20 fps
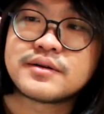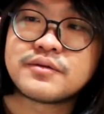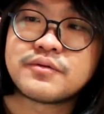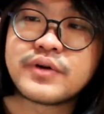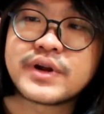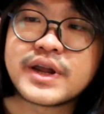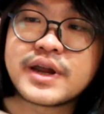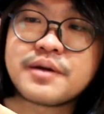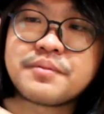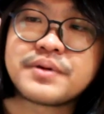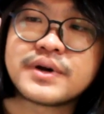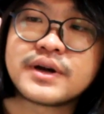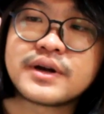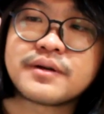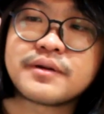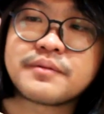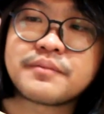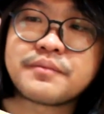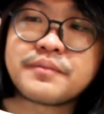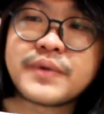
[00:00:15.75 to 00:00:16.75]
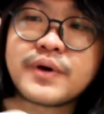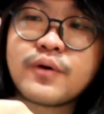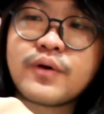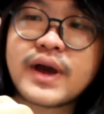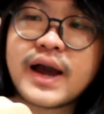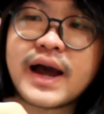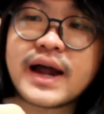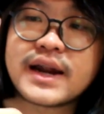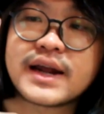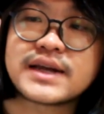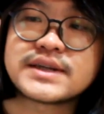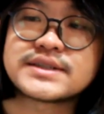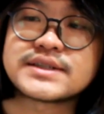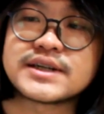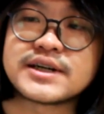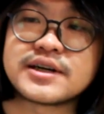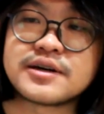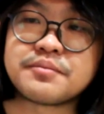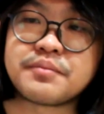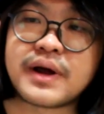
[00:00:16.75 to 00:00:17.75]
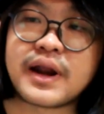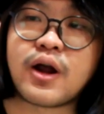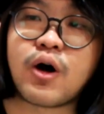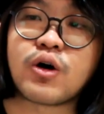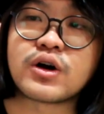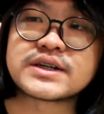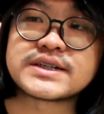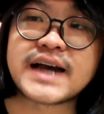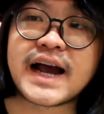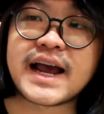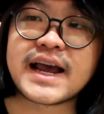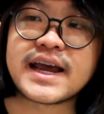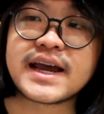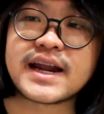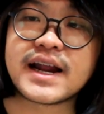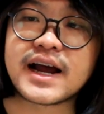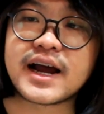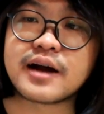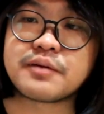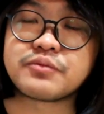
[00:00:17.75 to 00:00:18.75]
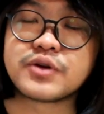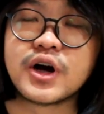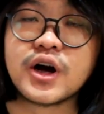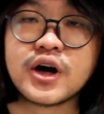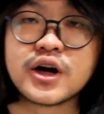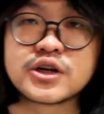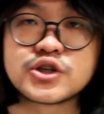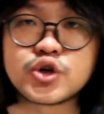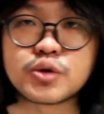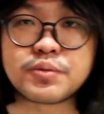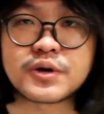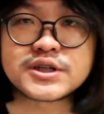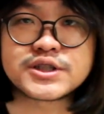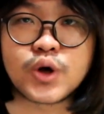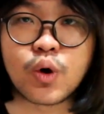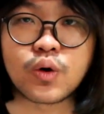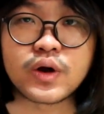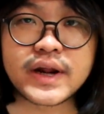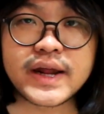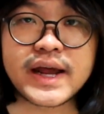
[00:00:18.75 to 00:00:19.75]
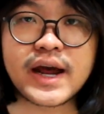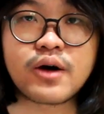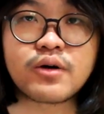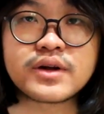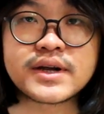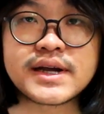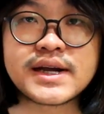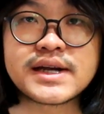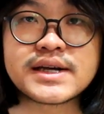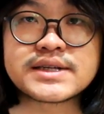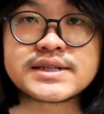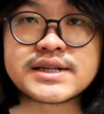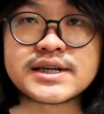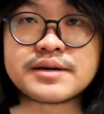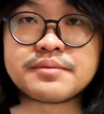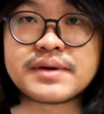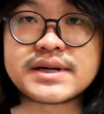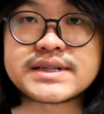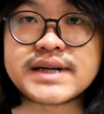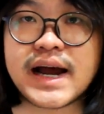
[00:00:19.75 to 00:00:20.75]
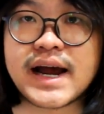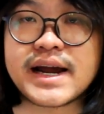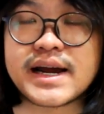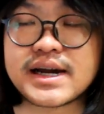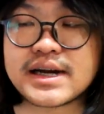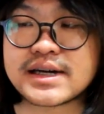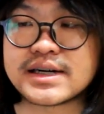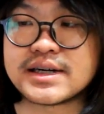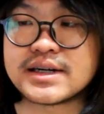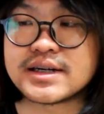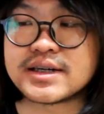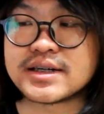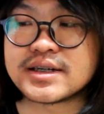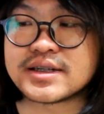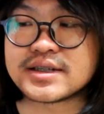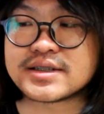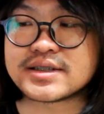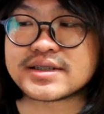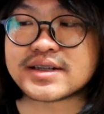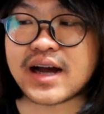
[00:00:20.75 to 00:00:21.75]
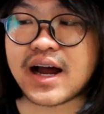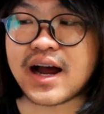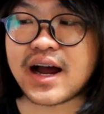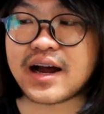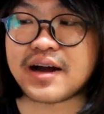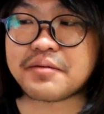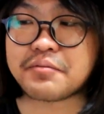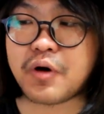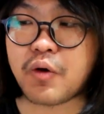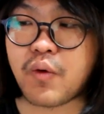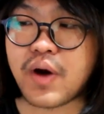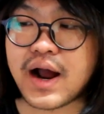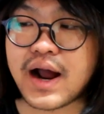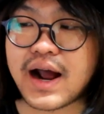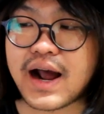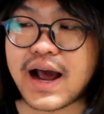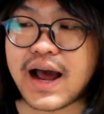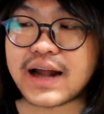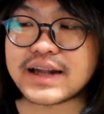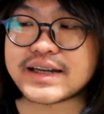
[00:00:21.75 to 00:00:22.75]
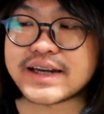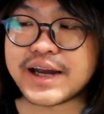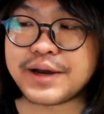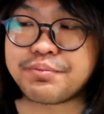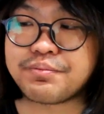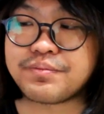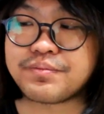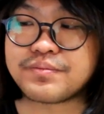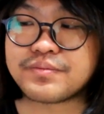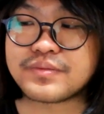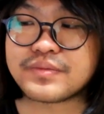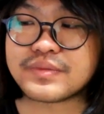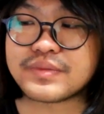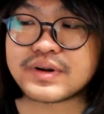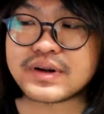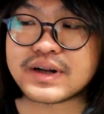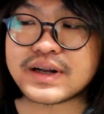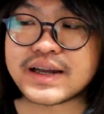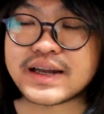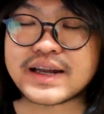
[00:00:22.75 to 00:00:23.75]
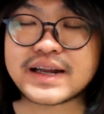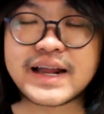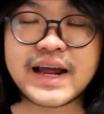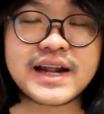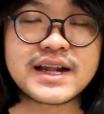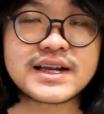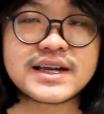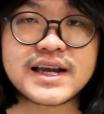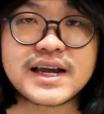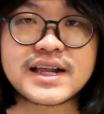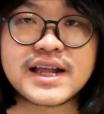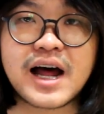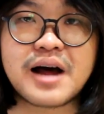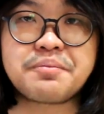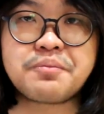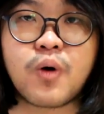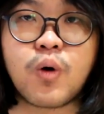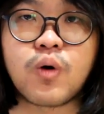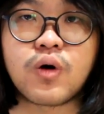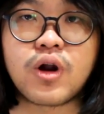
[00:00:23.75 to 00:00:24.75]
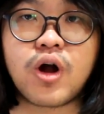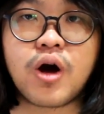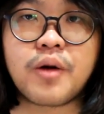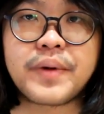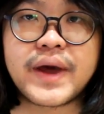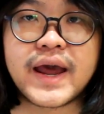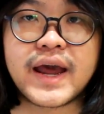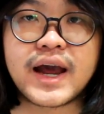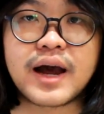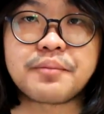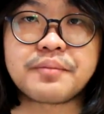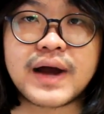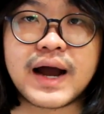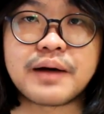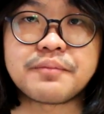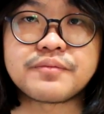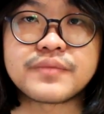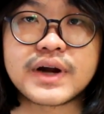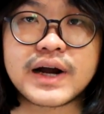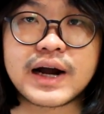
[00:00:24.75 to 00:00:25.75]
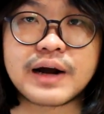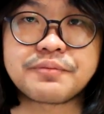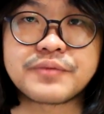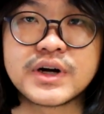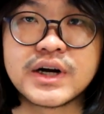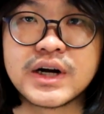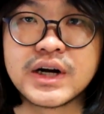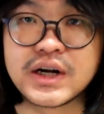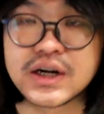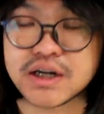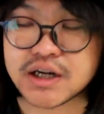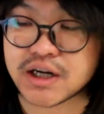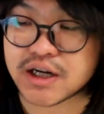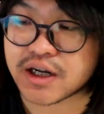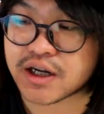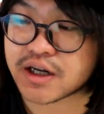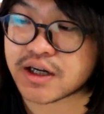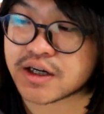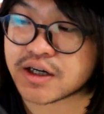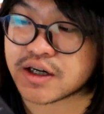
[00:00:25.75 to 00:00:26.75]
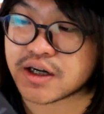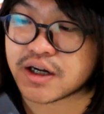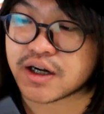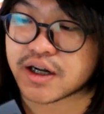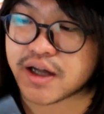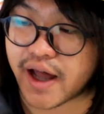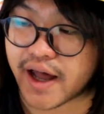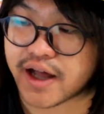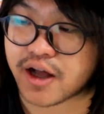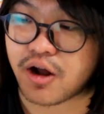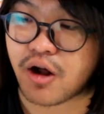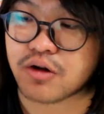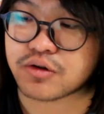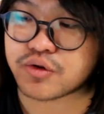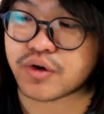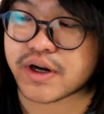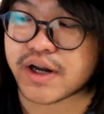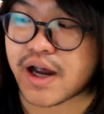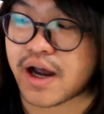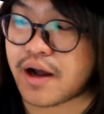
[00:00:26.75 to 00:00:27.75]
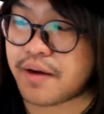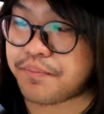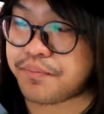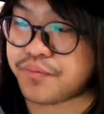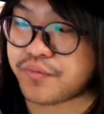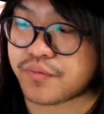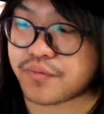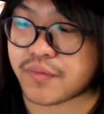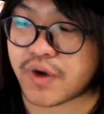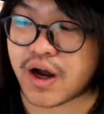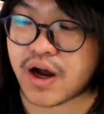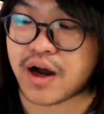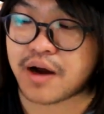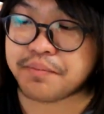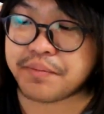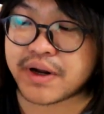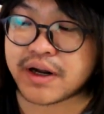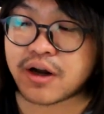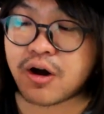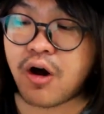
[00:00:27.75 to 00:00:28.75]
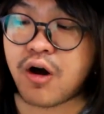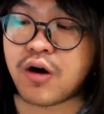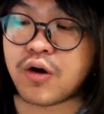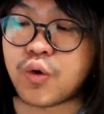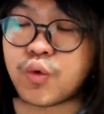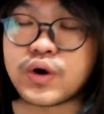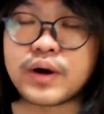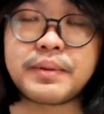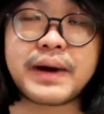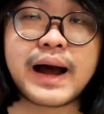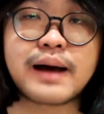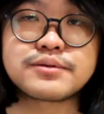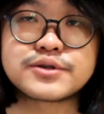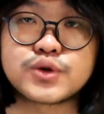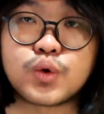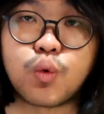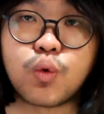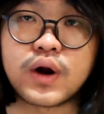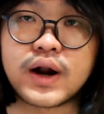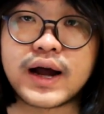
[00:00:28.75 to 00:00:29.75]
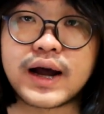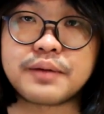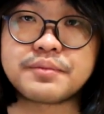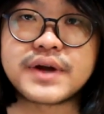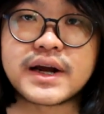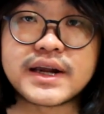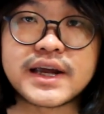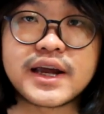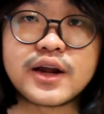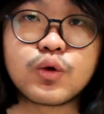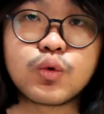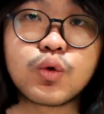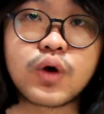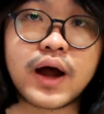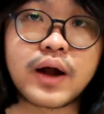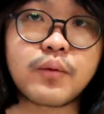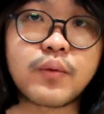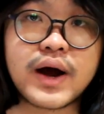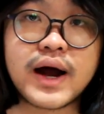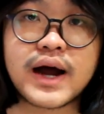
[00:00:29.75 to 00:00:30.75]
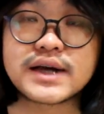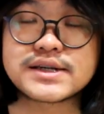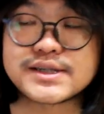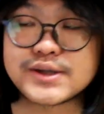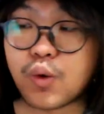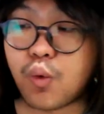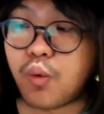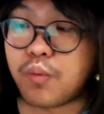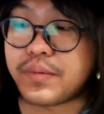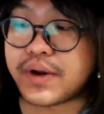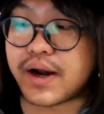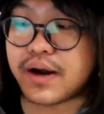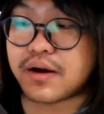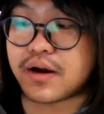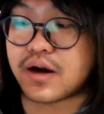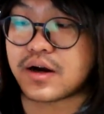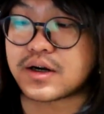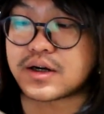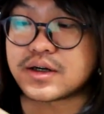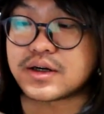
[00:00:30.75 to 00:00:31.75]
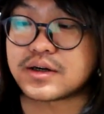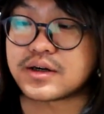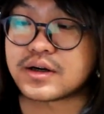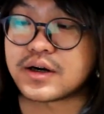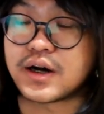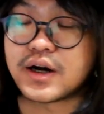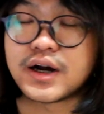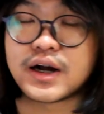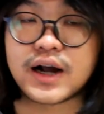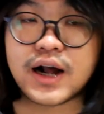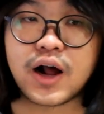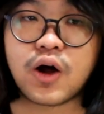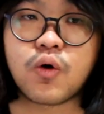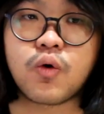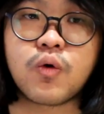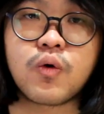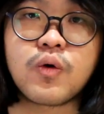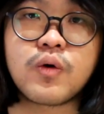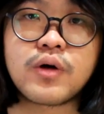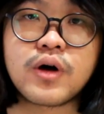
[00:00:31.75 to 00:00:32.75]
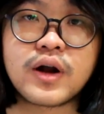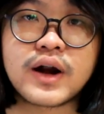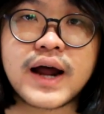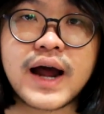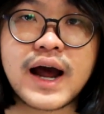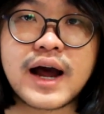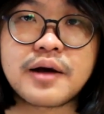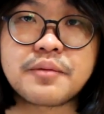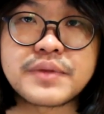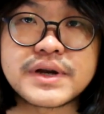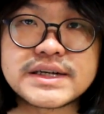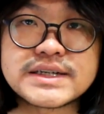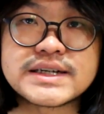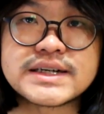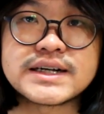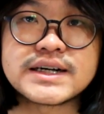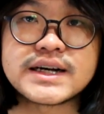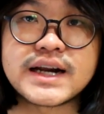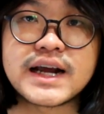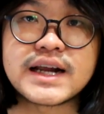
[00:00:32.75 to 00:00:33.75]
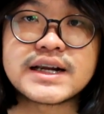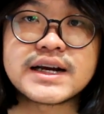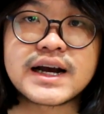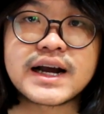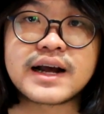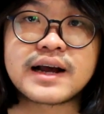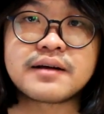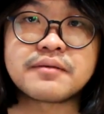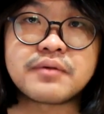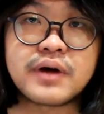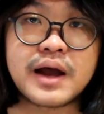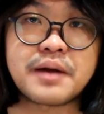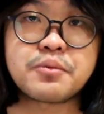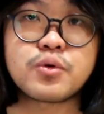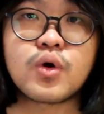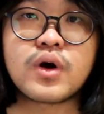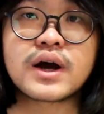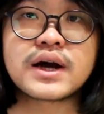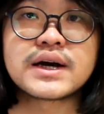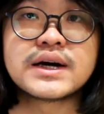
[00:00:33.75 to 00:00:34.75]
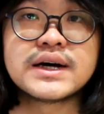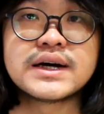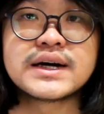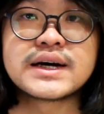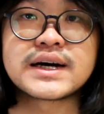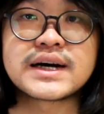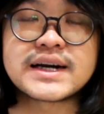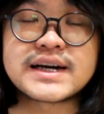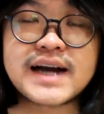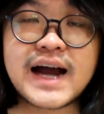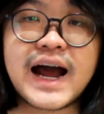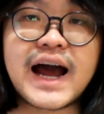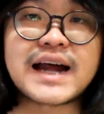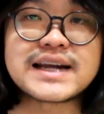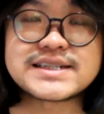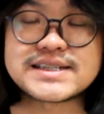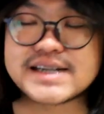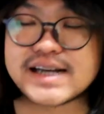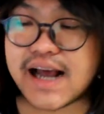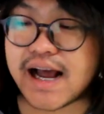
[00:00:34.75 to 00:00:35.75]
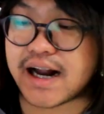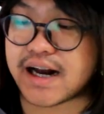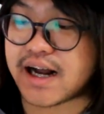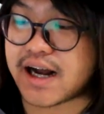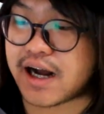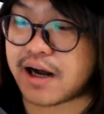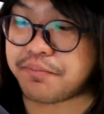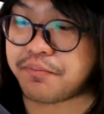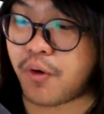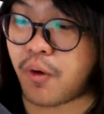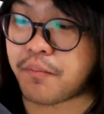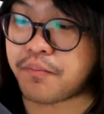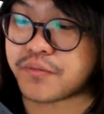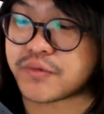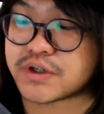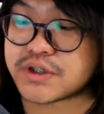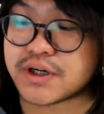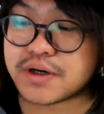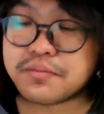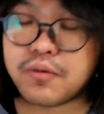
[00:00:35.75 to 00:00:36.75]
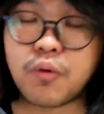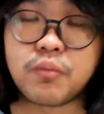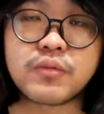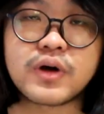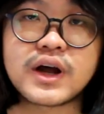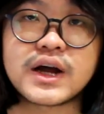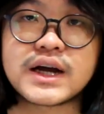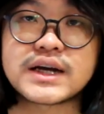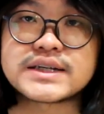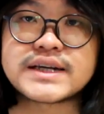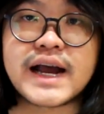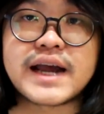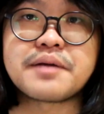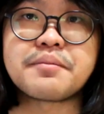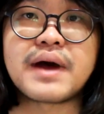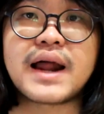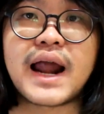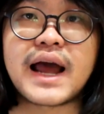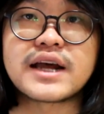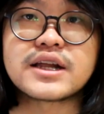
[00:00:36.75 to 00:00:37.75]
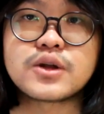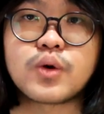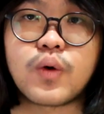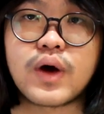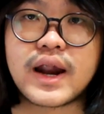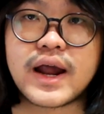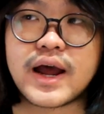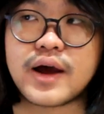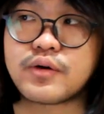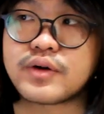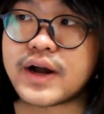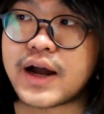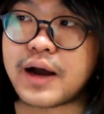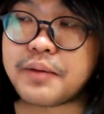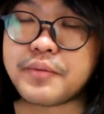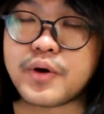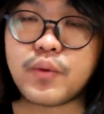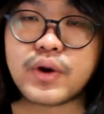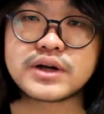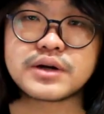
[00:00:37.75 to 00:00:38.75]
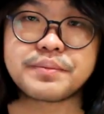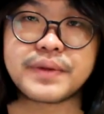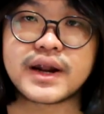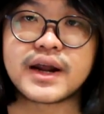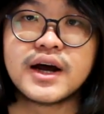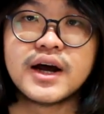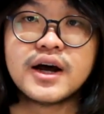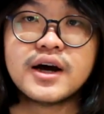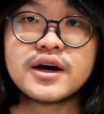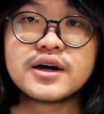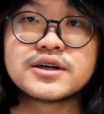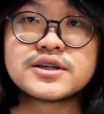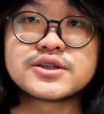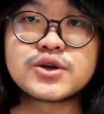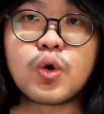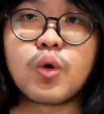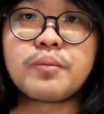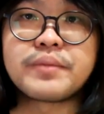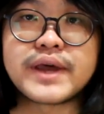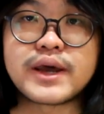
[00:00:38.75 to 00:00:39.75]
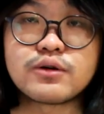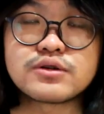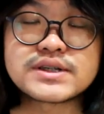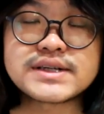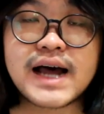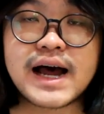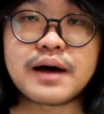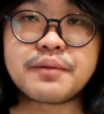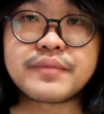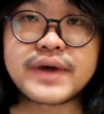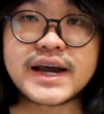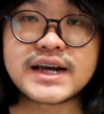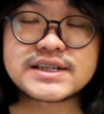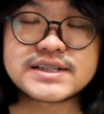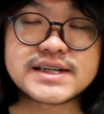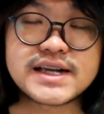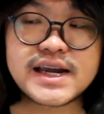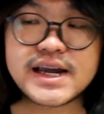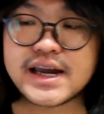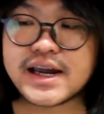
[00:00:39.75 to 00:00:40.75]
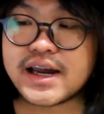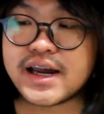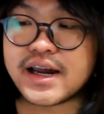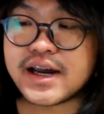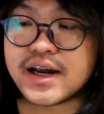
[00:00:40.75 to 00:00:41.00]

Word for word: วันนี้เพิ่งมีโอกาสได้ซื้อมาลองใช้นะครับจุดประสงค์เดียวที่ซื้อมาใช้ก็คือจะแบบว่าอัดคลิปเล่นกีตาร์โปร่งร้องเพลงขำๆนะครับคือคือไอ้กล้องตัวเนี้ยเป็นกล้องคุณภาพสูงนะครับอย่างที่รู้กันว่า Zoom เนี่ยก็คือเขาค่อนข้างมีชื่อในเรื่องไอ้พวกเครื่องอัดเสียงนะครับผมซึ่งผมก็ใช้มาหลายตัวแล้วนะครับไม่ว่าจะเป็น Zoom คิว สาม เอส ดี